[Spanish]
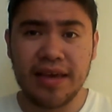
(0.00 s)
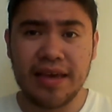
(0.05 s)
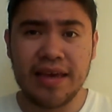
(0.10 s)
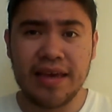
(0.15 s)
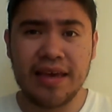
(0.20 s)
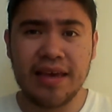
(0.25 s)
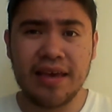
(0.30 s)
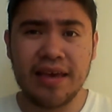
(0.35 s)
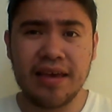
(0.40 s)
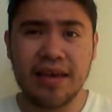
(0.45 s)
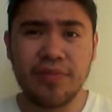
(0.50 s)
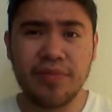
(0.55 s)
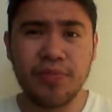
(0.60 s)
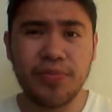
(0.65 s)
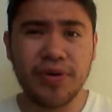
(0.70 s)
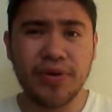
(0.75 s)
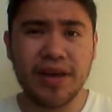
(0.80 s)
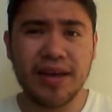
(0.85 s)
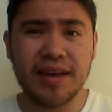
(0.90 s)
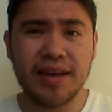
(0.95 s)
Y
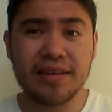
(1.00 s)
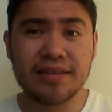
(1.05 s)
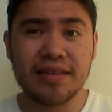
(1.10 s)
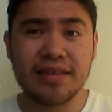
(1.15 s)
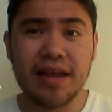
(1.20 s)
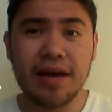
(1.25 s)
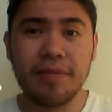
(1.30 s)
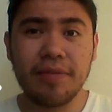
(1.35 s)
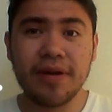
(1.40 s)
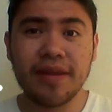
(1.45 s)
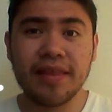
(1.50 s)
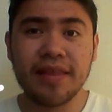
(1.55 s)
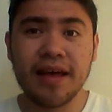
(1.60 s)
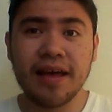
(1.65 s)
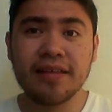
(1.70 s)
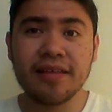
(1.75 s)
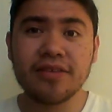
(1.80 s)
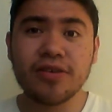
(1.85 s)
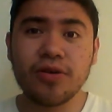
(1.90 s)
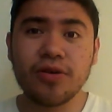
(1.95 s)
pues la
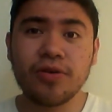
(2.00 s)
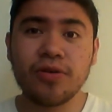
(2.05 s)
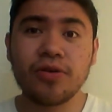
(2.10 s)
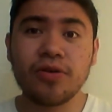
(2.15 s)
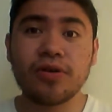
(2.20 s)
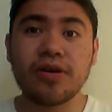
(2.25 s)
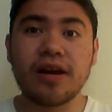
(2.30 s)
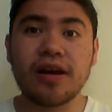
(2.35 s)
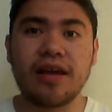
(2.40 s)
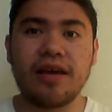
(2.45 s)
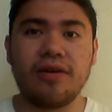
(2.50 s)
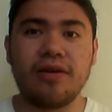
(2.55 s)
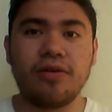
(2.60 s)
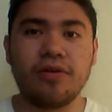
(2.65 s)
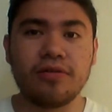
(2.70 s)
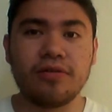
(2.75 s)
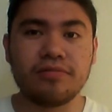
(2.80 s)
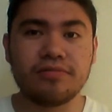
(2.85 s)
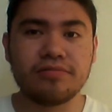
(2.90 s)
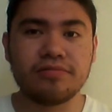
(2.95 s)
verdad yo no
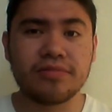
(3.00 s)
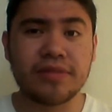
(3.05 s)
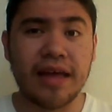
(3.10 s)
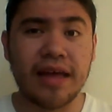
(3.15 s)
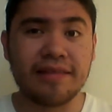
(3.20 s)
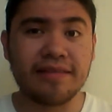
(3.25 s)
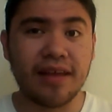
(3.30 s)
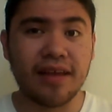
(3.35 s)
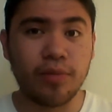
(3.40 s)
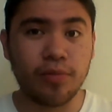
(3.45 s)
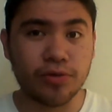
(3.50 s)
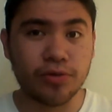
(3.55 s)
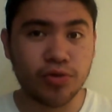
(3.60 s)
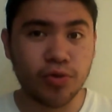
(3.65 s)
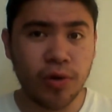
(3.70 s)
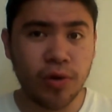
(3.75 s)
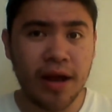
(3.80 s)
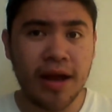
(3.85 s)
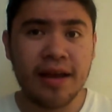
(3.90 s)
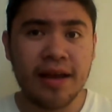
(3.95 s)
creo tanta
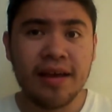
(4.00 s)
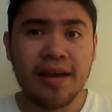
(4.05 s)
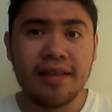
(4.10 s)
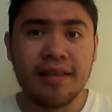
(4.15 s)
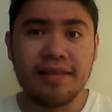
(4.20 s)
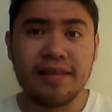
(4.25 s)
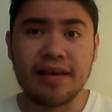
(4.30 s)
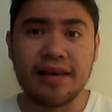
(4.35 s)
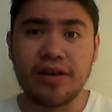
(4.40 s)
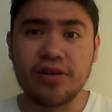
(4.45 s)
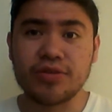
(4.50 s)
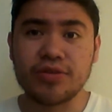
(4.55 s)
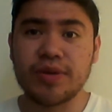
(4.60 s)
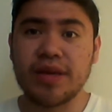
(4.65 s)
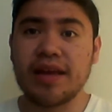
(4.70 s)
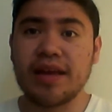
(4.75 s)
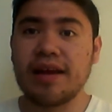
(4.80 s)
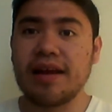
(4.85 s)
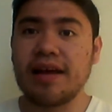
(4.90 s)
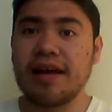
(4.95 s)
hermosura, de que nos
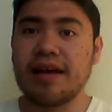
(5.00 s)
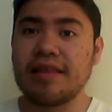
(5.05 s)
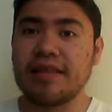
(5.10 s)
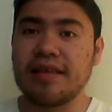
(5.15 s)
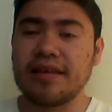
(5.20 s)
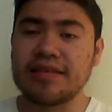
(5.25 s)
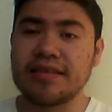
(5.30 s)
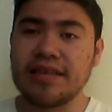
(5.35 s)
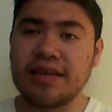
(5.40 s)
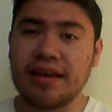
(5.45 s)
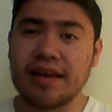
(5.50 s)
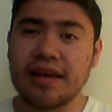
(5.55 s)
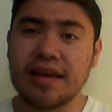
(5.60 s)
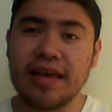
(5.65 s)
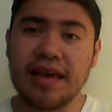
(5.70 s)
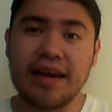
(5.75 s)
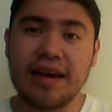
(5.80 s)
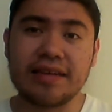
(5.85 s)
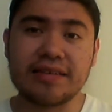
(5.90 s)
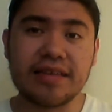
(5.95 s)
vayan a decir
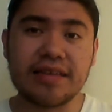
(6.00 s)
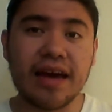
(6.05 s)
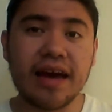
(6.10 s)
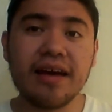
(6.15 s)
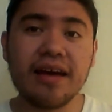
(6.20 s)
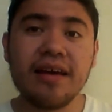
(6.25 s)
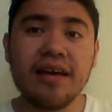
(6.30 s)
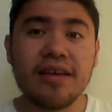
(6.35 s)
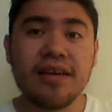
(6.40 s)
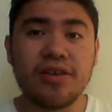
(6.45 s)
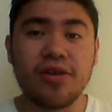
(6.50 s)
quién es A.